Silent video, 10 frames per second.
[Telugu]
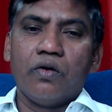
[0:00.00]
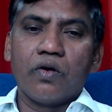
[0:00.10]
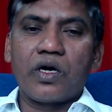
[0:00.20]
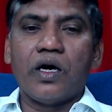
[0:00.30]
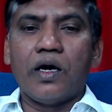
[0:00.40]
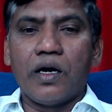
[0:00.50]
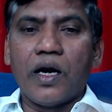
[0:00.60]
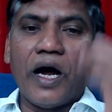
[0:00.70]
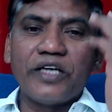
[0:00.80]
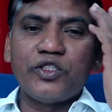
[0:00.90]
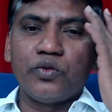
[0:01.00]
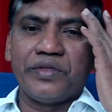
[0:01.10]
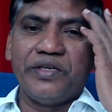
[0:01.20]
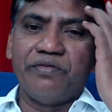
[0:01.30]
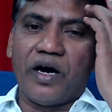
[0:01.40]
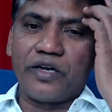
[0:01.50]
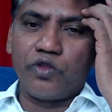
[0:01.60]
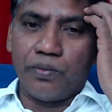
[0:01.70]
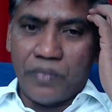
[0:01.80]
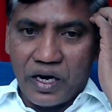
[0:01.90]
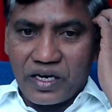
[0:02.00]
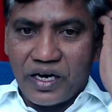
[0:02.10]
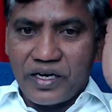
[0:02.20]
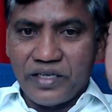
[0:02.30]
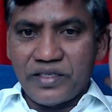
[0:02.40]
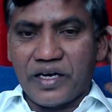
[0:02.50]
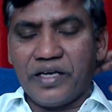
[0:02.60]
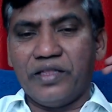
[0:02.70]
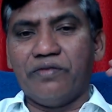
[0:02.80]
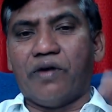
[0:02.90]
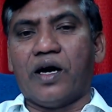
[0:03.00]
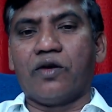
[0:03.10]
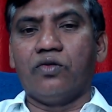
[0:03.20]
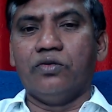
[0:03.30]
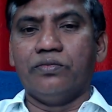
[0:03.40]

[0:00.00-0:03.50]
ఒక లాడ్జ్ ఉంది వారితో మాట్లాడడం జరిగింది వారు